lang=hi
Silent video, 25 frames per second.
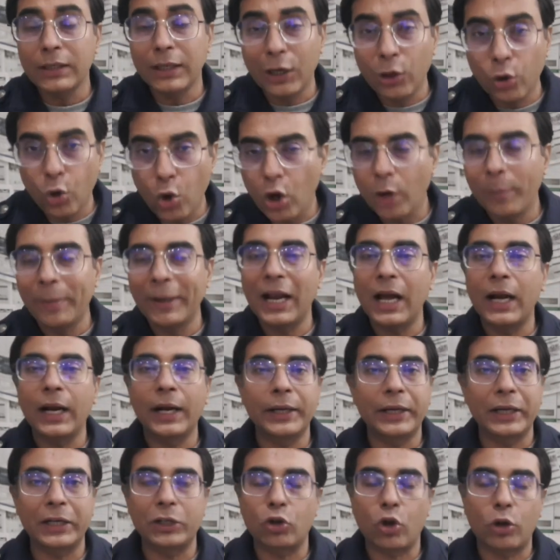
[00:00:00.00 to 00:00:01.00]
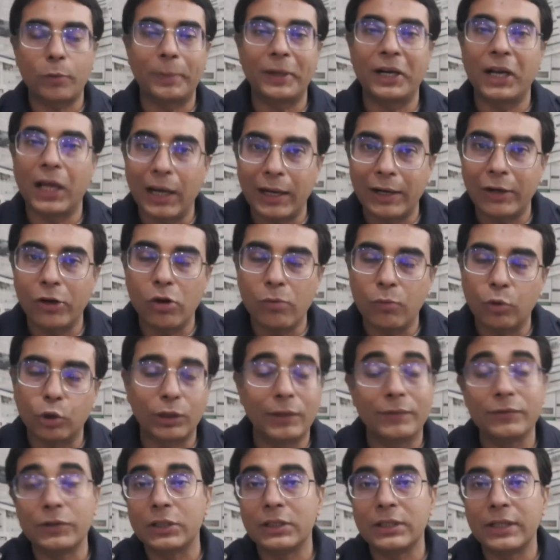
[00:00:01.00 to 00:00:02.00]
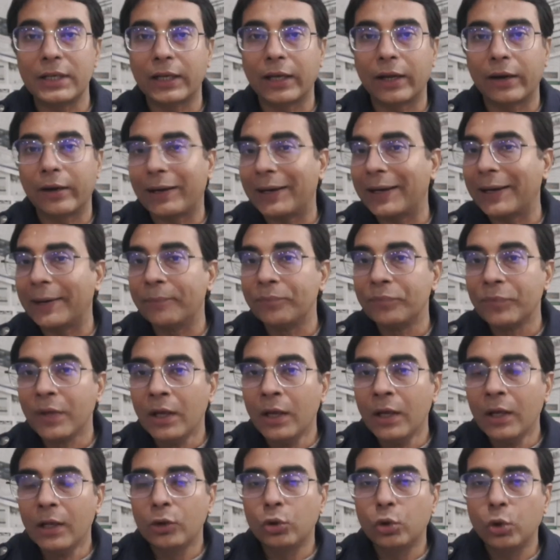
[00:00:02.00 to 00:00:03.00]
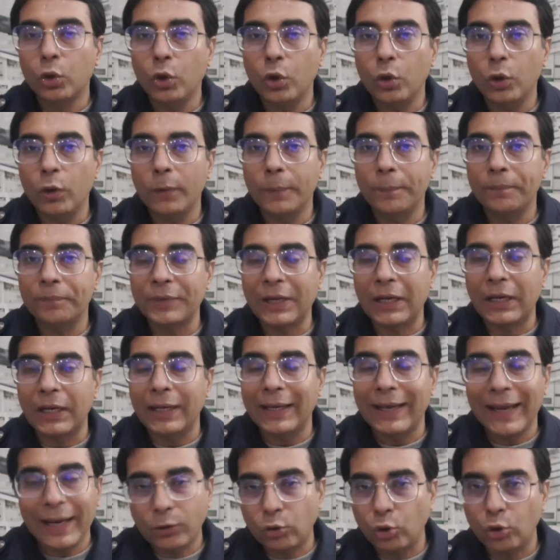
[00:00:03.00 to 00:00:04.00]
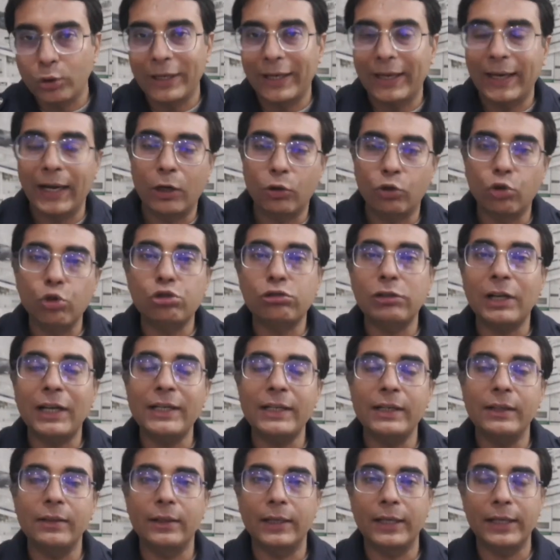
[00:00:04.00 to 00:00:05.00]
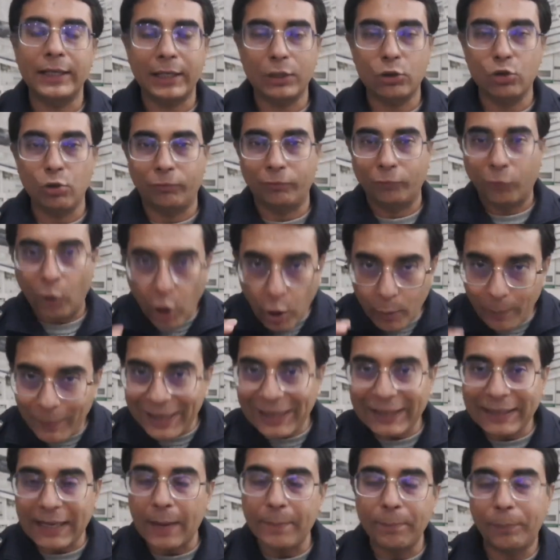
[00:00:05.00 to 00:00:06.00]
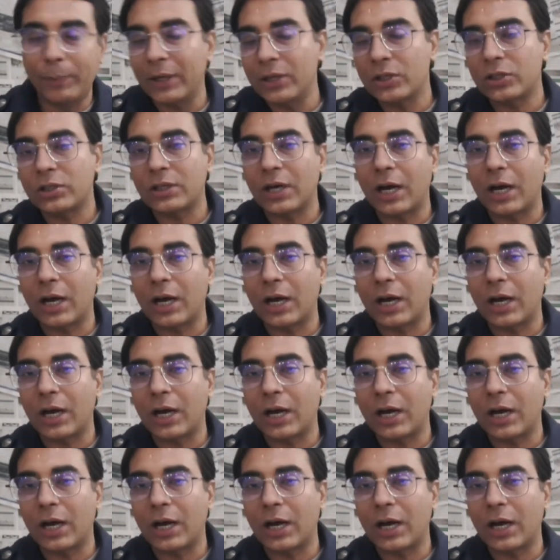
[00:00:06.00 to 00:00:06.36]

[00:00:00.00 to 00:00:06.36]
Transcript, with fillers: ये लोग बनाकर टिकटॉक पर डाल रहे हैं और मुख्तु चीजें कर रहे हैं तो एक तो ये है दूसरा ये कि जो फॉर्मल कैंपेन